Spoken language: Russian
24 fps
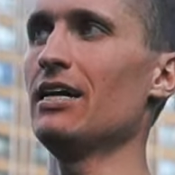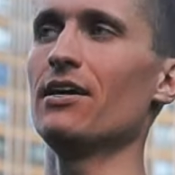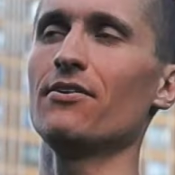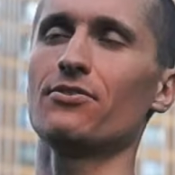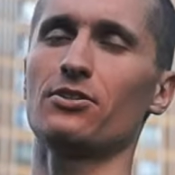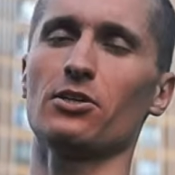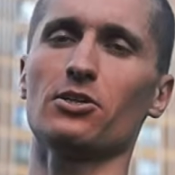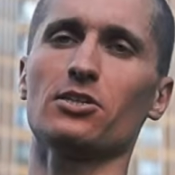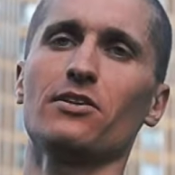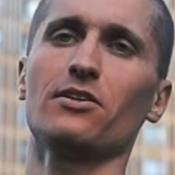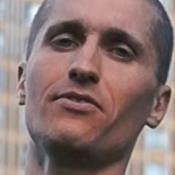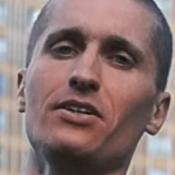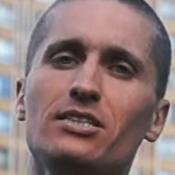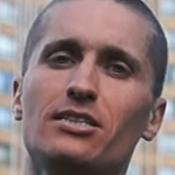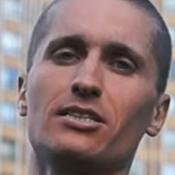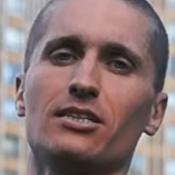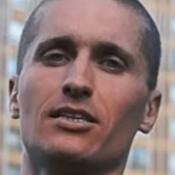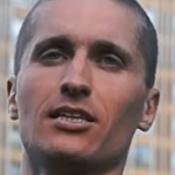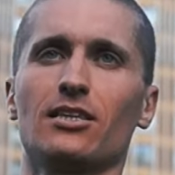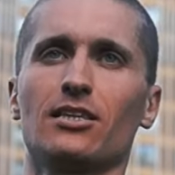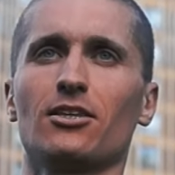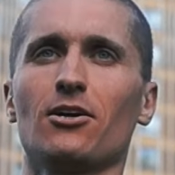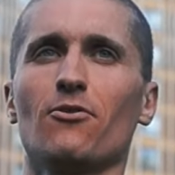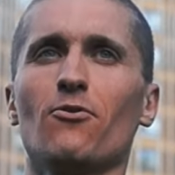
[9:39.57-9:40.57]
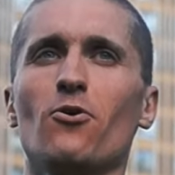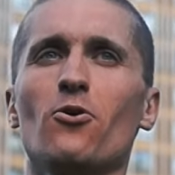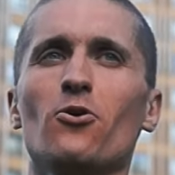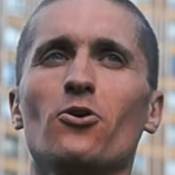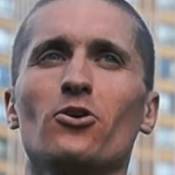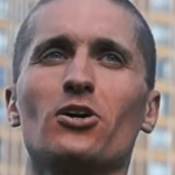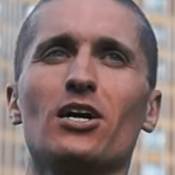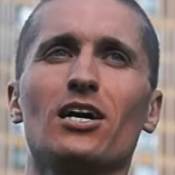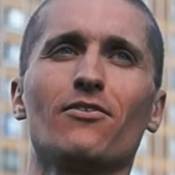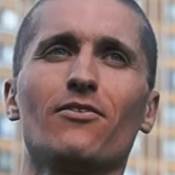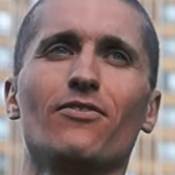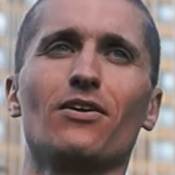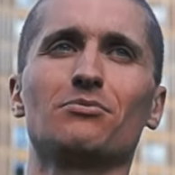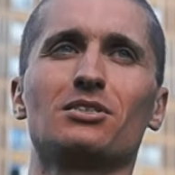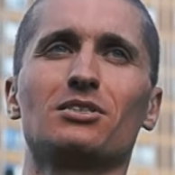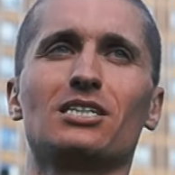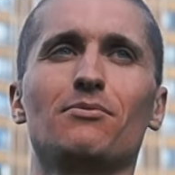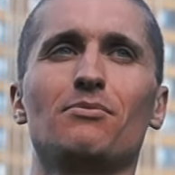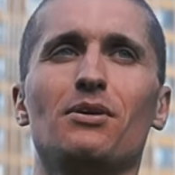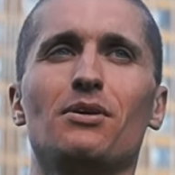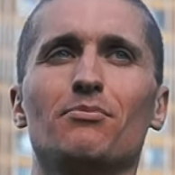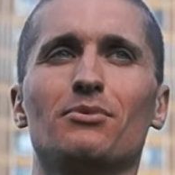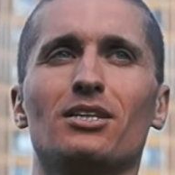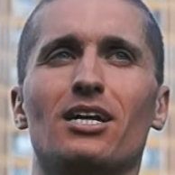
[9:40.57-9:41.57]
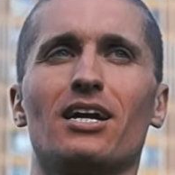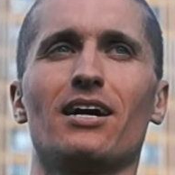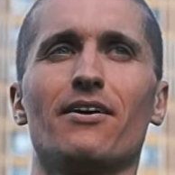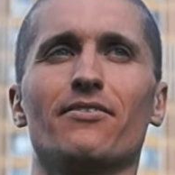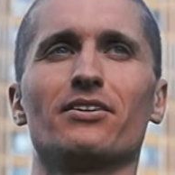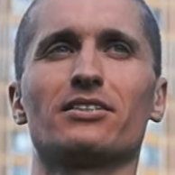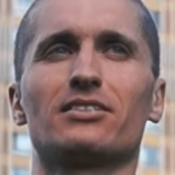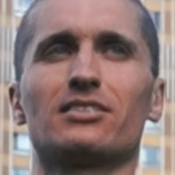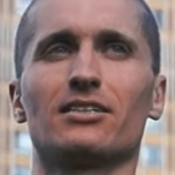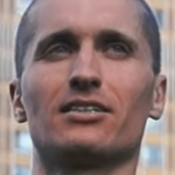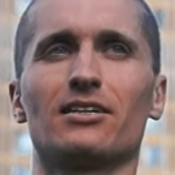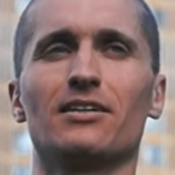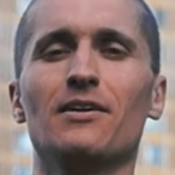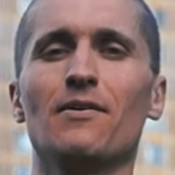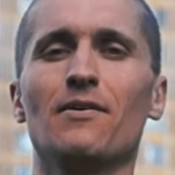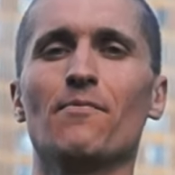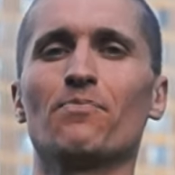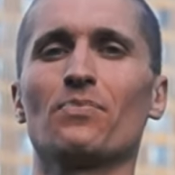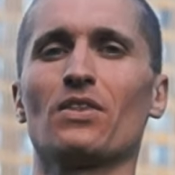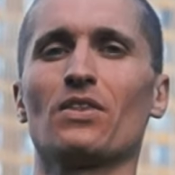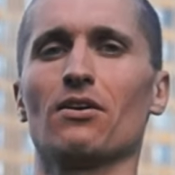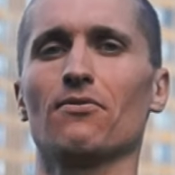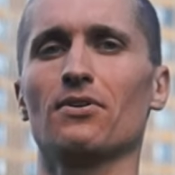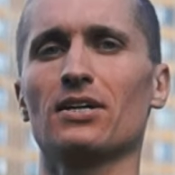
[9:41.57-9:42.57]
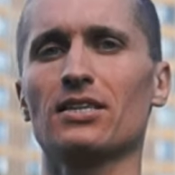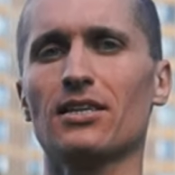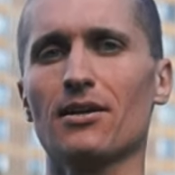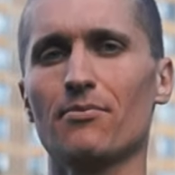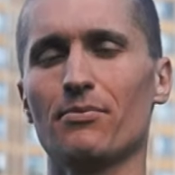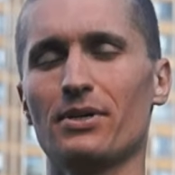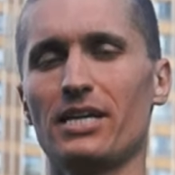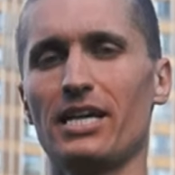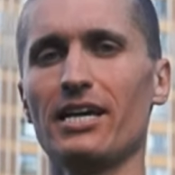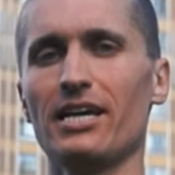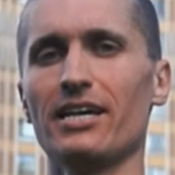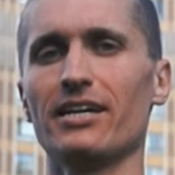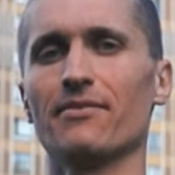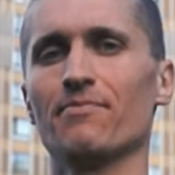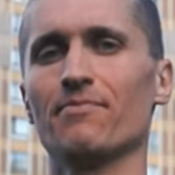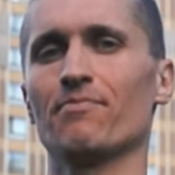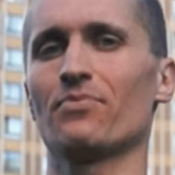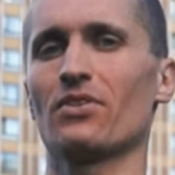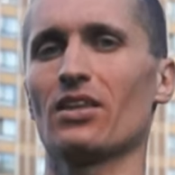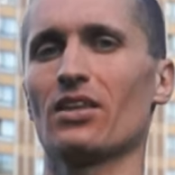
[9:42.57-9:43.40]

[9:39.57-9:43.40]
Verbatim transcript: Все зависит от того, как вам самим нравится. В этом и